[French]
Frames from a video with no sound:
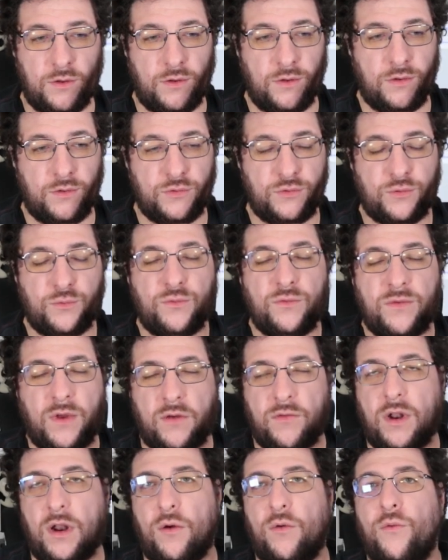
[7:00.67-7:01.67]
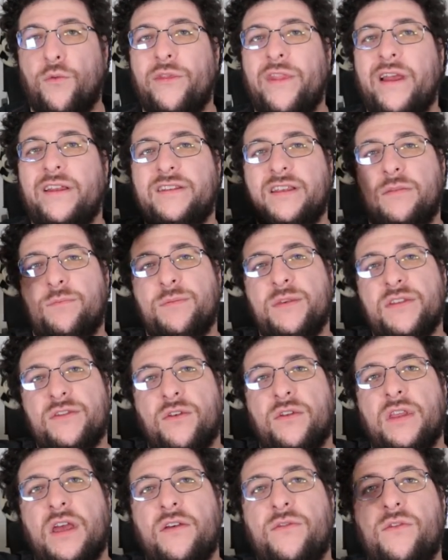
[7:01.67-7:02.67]
euh, sons. Enfin voilà, on a cette mise
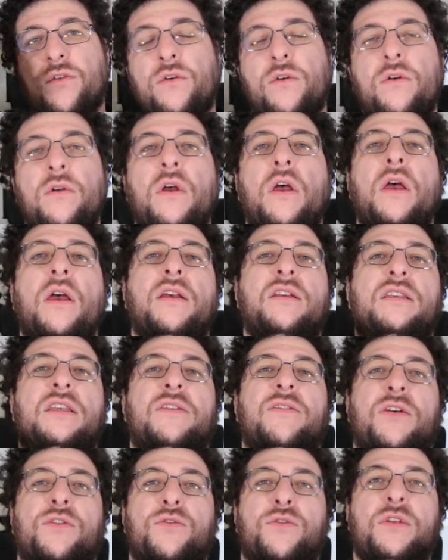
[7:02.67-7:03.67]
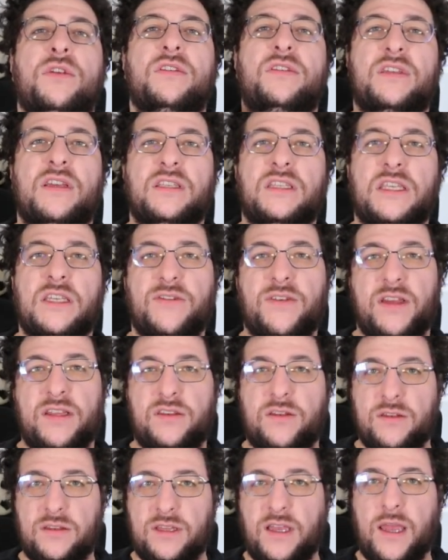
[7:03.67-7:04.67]
en avant, ce qui va donner une scène qui va
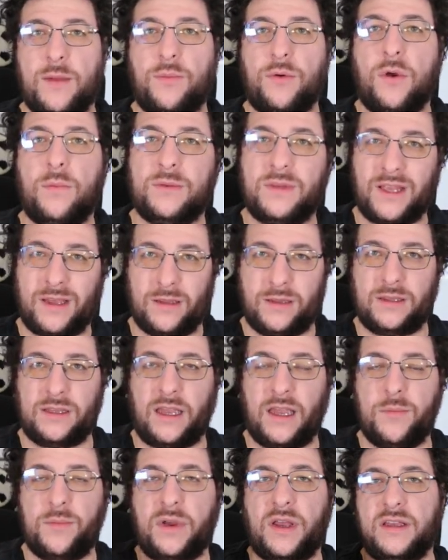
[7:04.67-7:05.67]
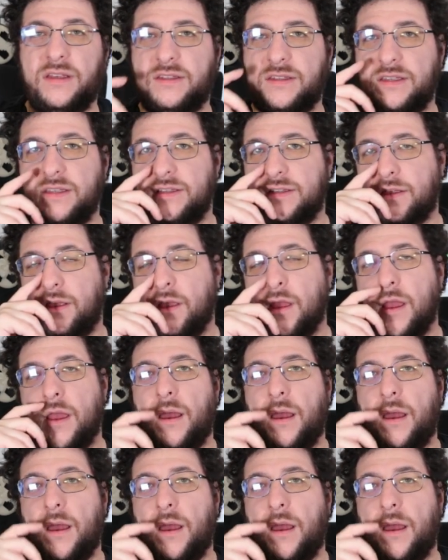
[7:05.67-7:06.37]
être très propre, très, très précise,